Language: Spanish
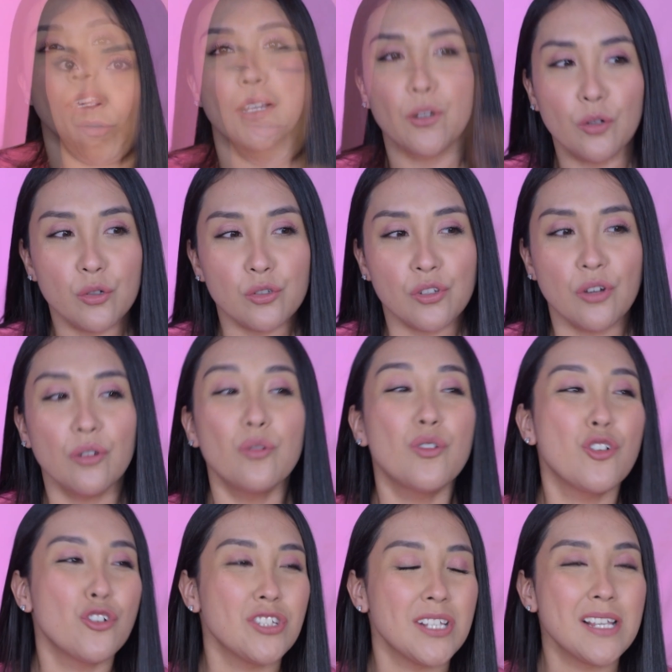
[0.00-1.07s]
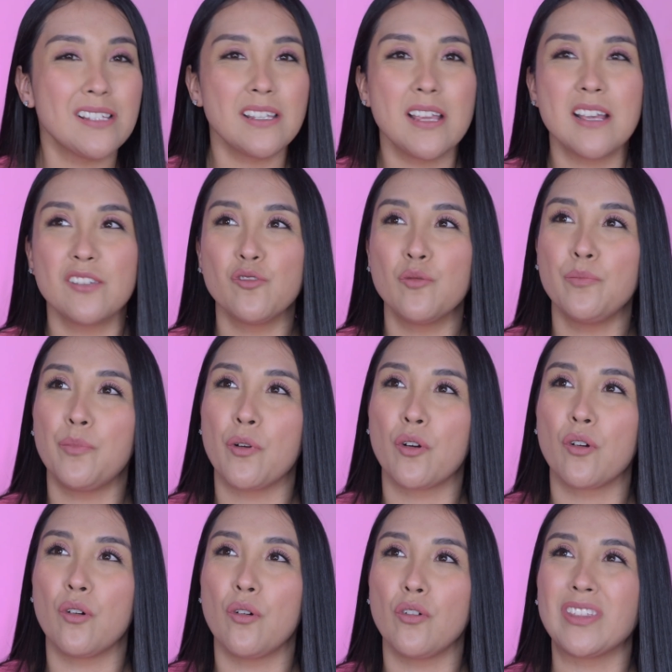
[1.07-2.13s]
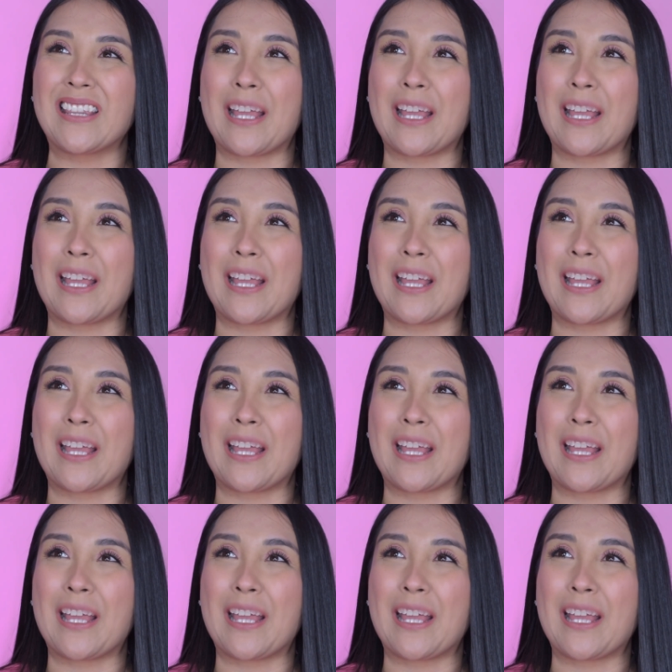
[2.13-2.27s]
Incluso no sé si es un poco